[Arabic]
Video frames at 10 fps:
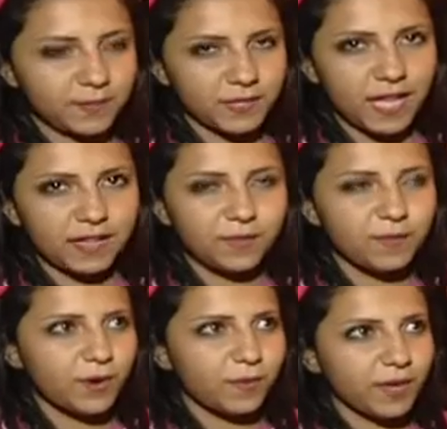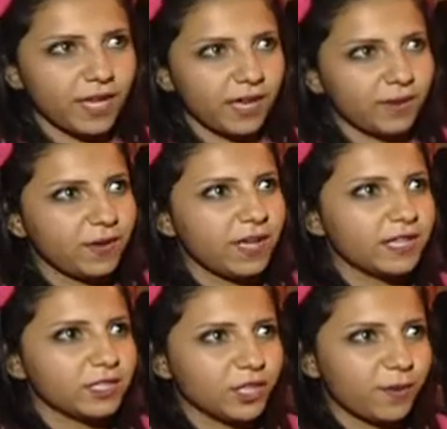بتقدم برامج حلوه
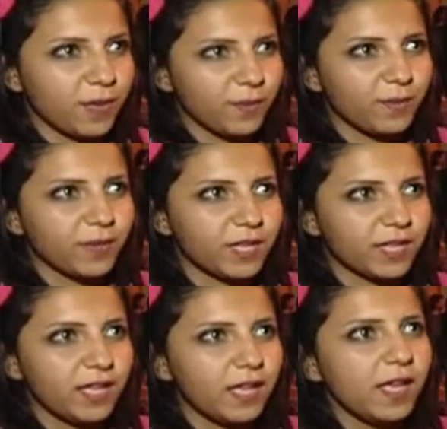للشباب وكده